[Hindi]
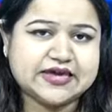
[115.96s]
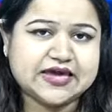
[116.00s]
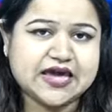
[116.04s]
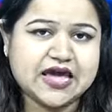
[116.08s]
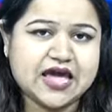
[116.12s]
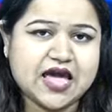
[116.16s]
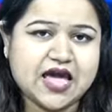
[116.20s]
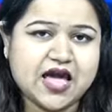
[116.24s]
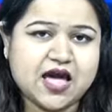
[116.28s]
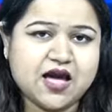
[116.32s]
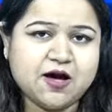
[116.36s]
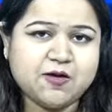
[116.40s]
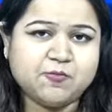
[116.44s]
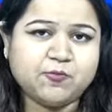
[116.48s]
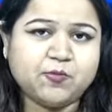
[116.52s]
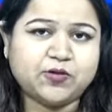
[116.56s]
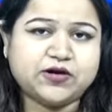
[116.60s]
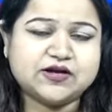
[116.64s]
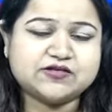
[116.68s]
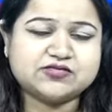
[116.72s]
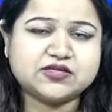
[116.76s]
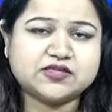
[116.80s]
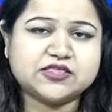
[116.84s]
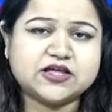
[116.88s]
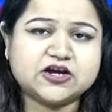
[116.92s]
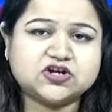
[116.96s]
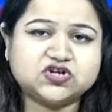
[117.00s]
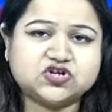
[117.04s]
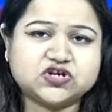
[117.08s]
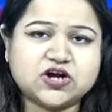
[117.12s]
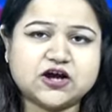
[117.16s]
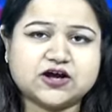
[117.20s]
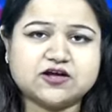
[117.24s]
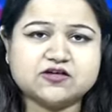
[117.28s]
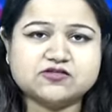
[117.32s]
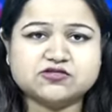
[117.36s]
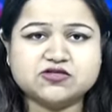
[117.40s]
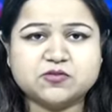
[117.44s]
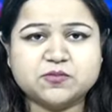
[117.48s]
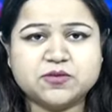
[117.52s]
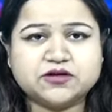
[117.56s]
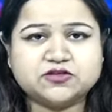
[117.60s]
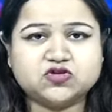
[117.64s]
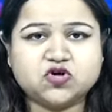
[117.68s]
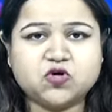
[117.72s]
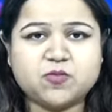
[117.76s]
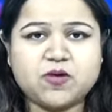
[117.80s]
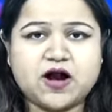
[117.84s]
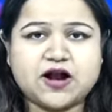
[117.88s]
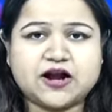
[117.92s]
की पुलिस अधीक्षक
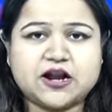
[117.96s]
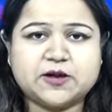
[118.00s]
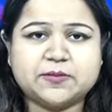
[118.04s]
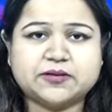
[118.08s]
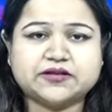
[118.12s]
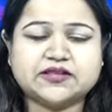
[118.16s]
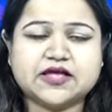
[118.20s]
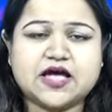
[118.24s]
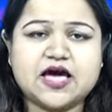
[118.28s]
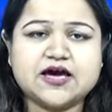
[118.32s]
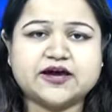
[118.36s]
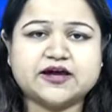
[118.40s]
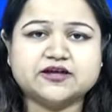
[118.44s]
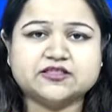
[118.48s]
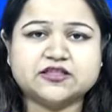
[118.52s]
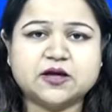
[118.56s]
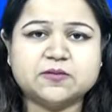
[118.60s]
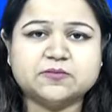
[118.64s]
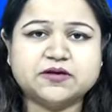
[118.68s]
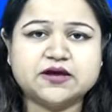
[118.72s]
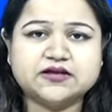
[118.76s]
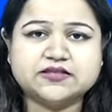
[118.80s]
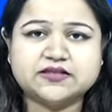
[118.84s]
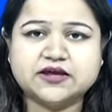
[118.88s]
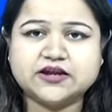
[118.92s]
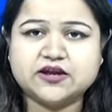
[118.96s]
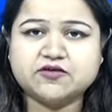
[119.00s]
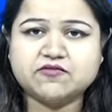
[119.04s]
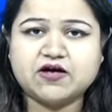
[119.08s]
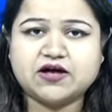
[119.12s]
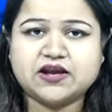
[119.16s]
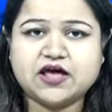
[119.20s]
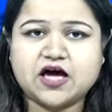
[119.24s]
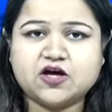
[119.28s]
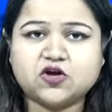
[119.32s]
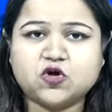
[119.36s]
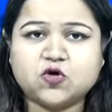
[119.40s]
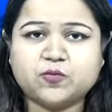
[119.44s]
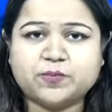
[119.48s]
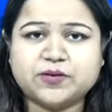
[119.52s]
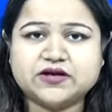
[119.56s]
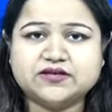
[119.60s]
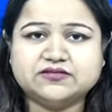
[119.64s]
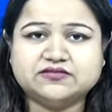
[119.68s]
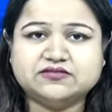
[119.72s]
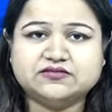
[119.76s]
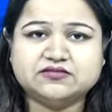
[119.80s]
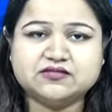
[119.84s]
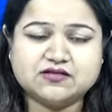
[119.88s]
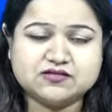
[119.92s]
सुमित कुमार ने बताया कि धमकी देने वाला
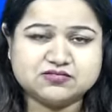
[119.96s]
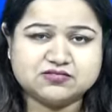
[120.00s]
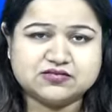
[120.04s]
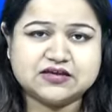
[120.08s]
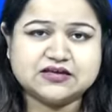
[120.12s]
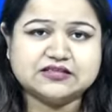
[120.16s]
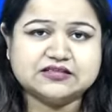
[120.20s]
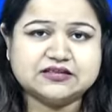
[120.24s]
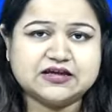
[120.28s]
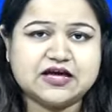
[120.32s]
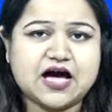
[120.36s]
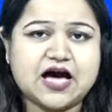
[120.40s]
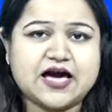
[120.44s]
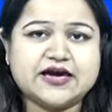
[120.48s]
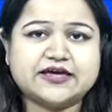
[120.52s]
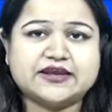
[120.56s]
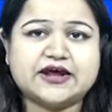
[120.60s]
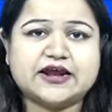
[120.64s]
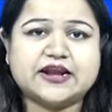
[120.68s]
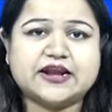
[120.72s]
आरोपी जींद का ही